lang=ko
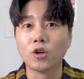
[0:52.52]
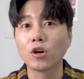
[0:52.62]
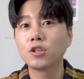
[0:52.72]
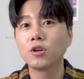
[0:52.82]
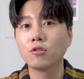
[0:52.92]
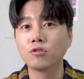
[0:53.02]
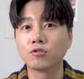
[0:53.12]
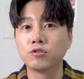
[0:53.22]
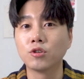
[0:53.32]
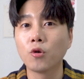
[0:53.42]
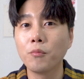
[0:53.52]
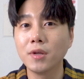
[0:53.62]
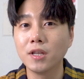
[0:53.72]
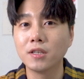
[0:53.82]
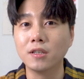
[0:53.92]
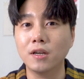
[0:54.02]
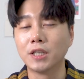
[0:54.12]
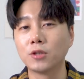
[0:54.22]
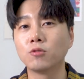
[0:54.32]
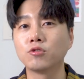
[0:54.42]
저 같은 경우는 구글 홈미니를
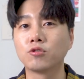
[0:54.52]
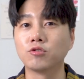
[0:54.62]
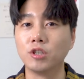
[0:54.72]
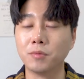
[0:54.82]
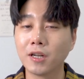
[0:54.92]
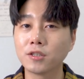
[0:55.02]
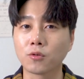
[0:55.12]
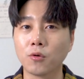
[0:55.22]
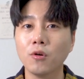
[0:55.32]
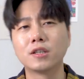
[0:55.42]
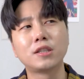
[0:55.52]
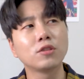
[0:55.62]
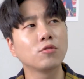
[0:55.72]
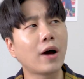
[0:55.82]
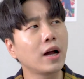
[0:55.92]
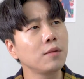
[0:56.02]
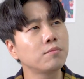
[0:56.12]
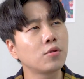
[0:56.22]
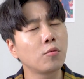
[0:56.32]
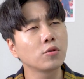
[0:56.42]
제 돈 주고 구입을 했었고 그때도 할인
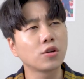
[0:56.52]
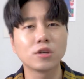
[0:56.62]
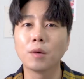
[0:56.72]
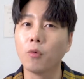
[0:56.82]
프로모션인가